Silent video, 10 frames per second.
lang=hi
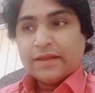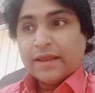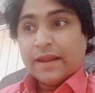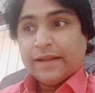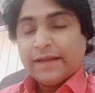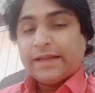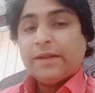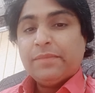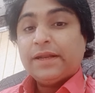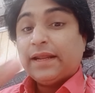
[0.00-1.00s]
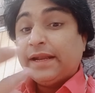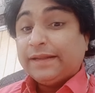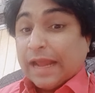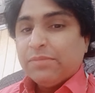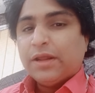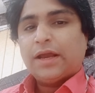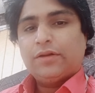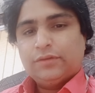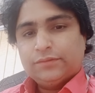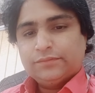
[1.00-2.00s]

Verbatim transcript: एंटरटेनमेंट के लिए टाइम निकालो